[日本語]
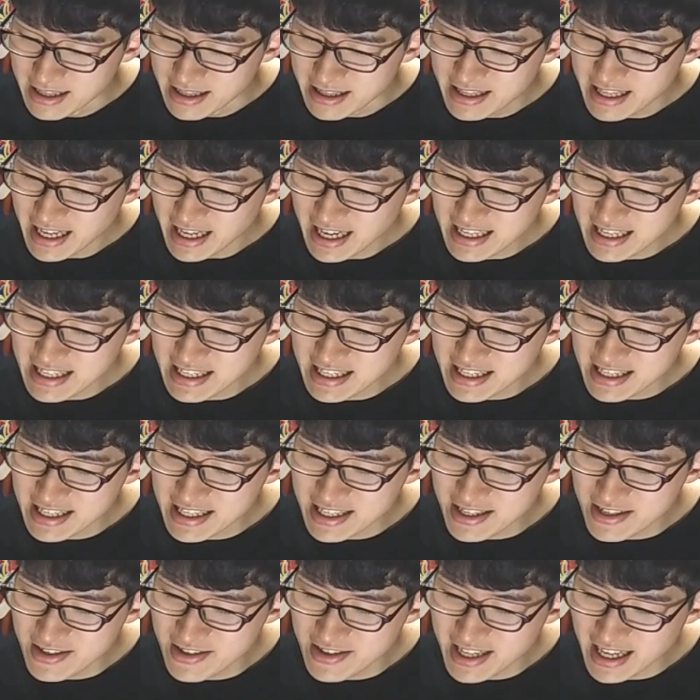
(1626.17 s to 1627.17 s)

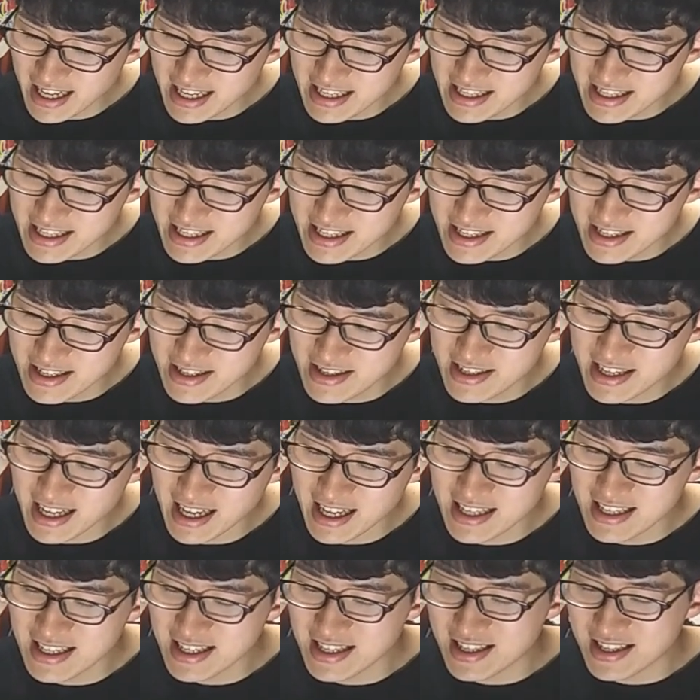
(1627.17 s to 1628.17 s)

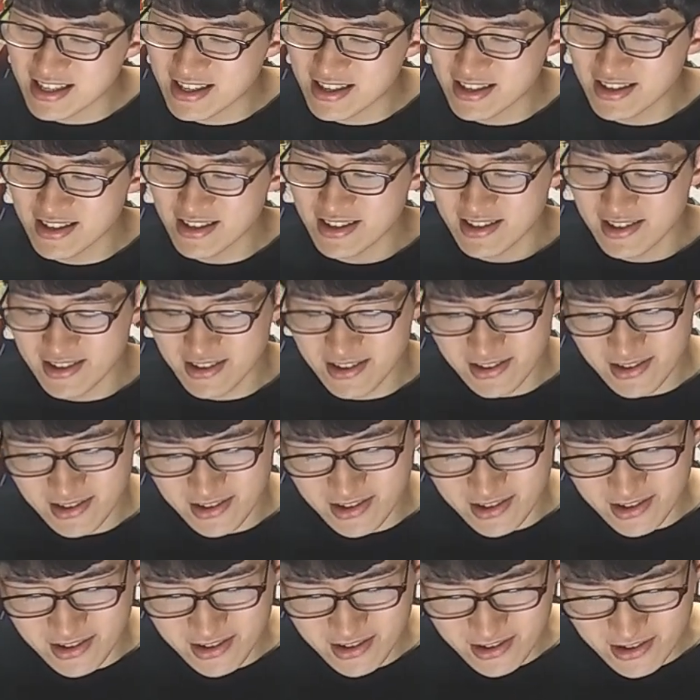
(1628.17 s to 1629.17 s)
ダンスダンスダンスール
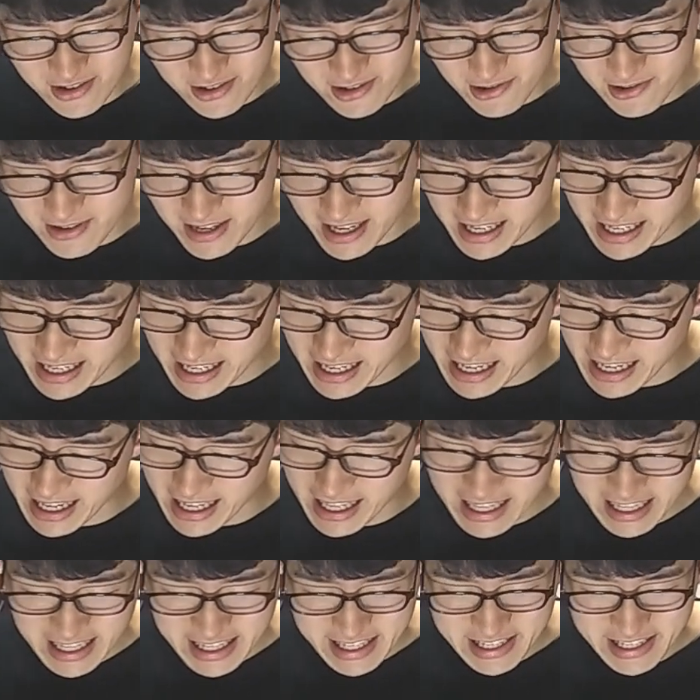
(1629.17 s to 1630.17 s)
10話
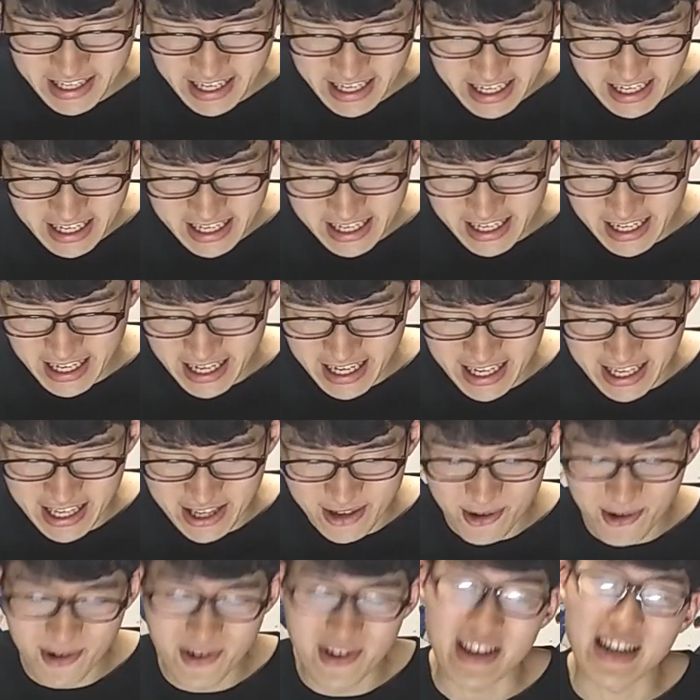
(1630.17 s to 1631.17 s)
が前回
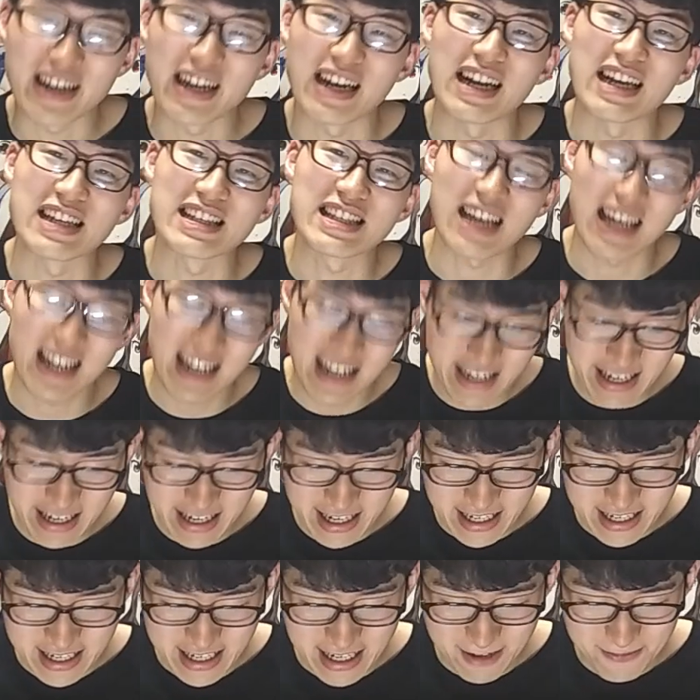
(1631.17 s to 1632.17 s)
4位から3
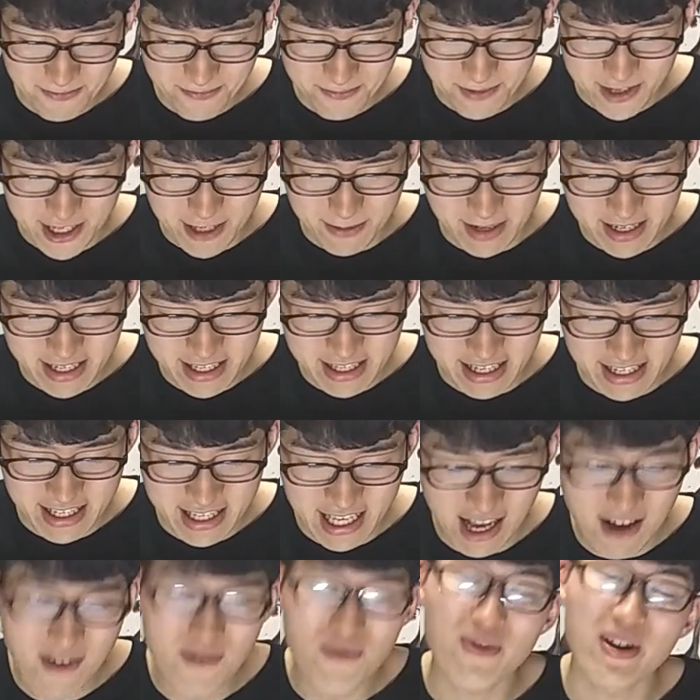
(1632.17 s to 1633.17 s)
ランクアップしまして
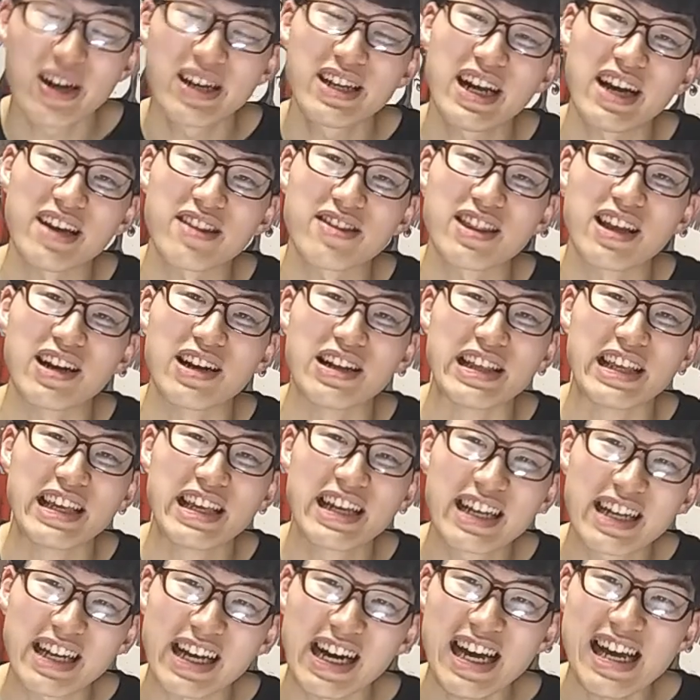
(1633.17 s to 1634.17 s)
3話以来となる
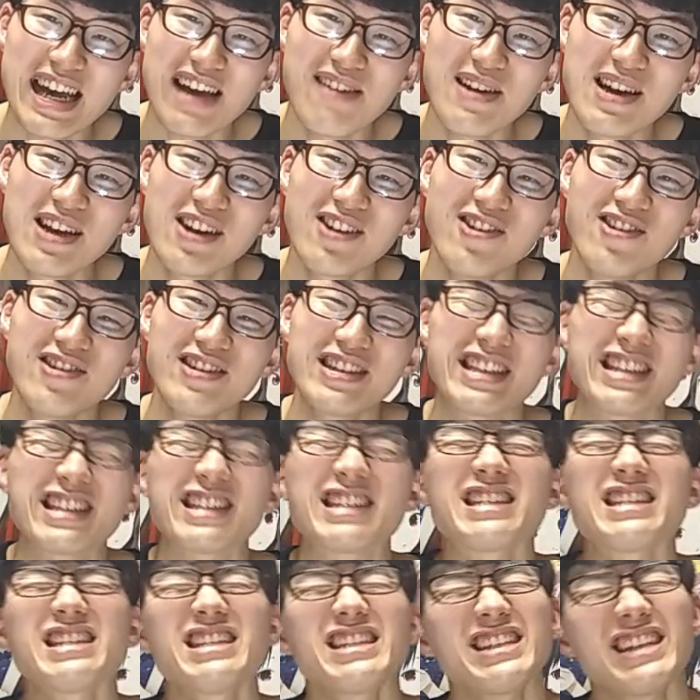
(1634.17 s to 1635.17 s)
2回目の
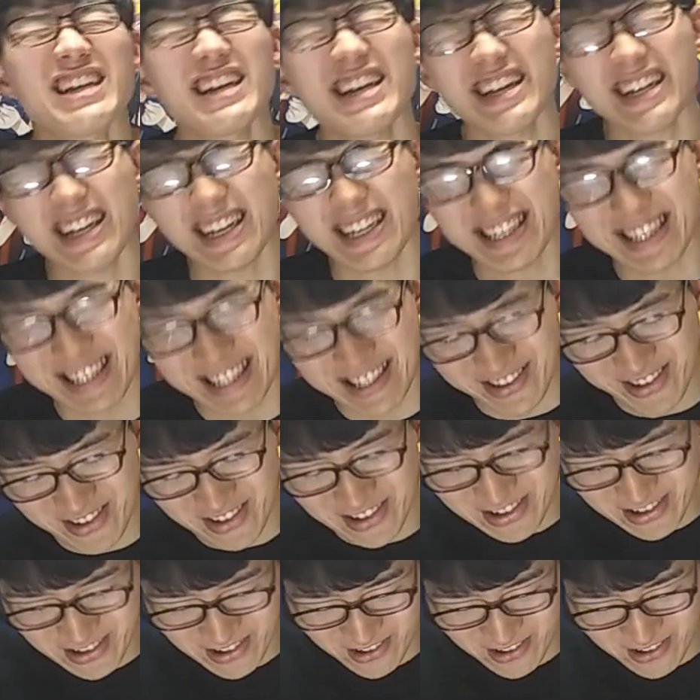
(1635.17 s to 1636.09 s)
1位ですという